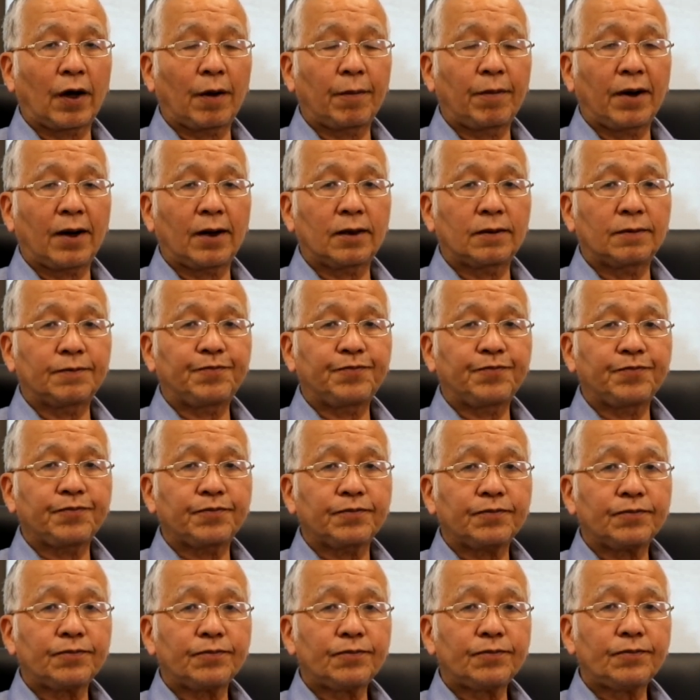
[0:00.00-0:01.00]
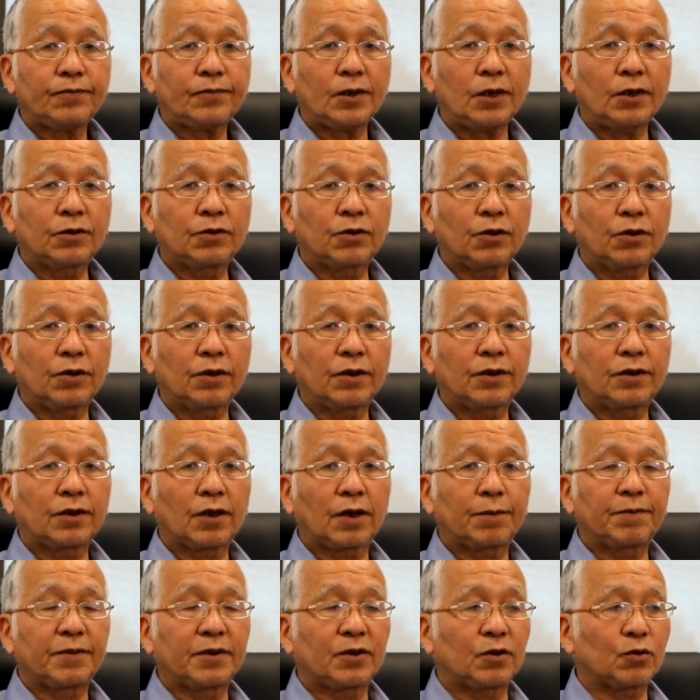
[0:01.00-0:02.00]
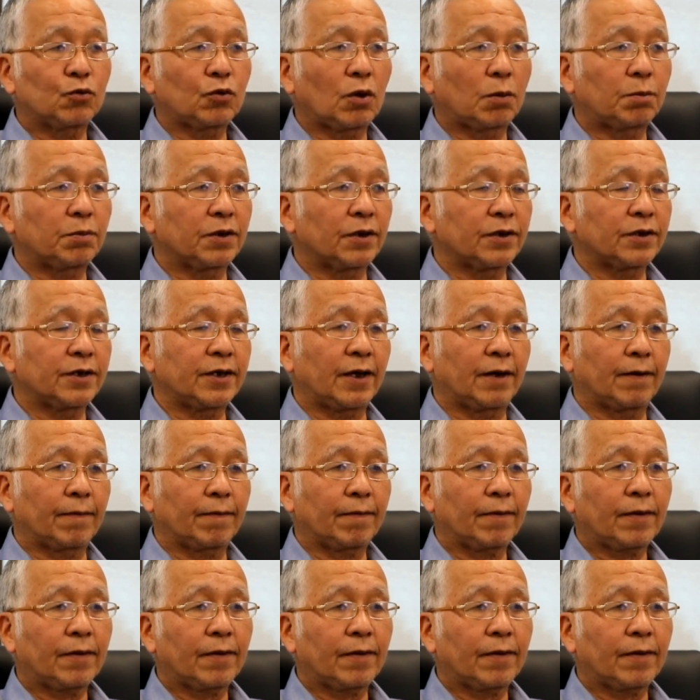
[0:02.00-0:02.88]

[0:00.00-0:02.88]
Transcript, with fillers: 怕，所以咱们赚不到钱。